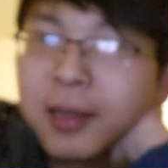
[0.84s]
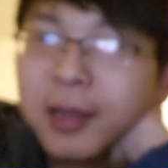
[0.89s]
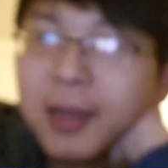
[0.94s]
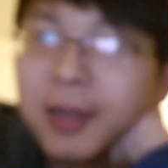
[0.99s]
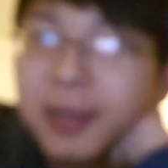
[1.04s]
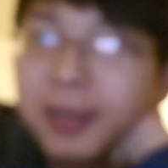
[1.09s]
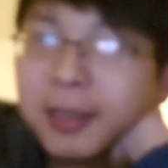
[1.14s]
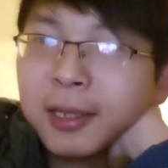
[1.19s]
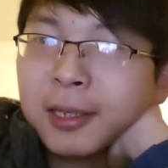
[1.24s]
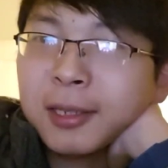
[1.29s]

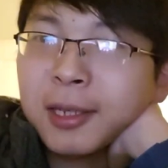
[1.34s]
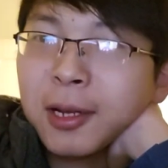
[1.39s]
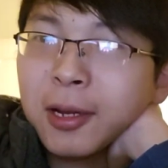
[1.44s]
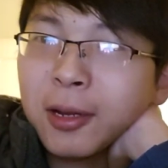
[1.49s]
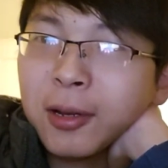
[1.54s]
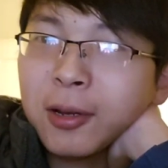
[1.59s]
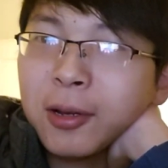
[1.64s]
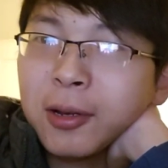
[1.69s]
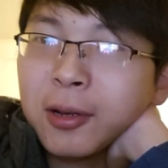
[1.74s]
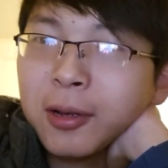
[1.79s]
嗨，大家
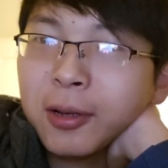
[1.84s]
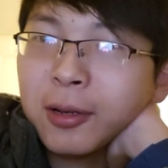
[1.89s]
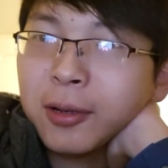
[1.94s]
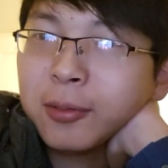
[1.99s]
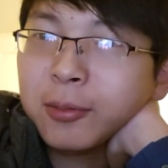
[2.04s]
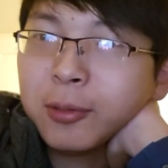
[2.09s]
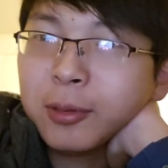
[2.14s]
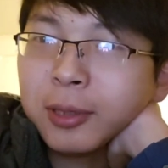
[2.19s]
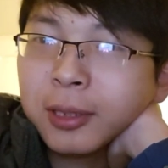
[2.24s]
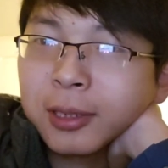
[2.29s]

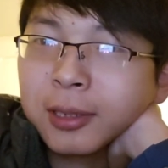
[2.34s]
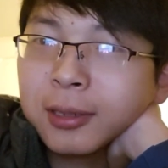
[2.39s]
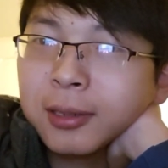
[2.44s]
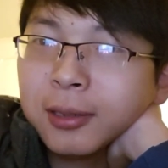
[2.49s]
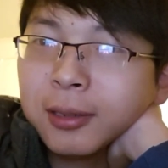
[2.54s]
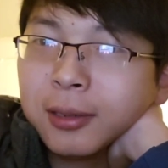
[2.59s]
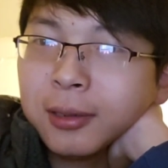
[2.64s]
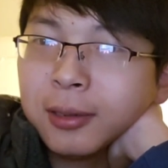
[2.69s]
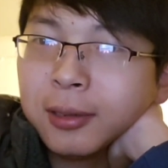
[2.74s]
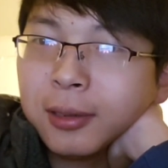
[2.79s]
好，我这
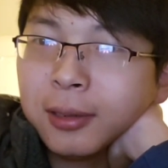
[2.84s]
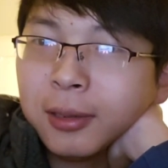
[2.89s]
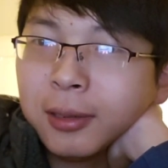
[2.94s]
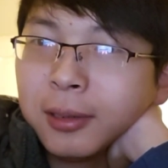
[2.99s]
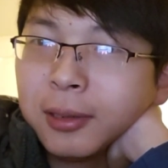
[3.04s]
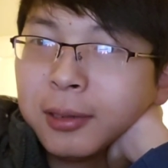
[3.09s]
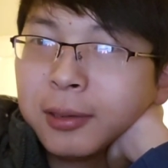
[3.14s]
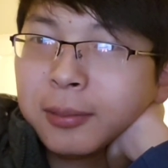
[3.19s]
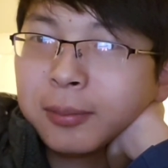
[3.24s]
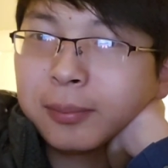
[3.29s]

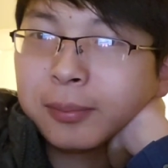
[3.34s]
个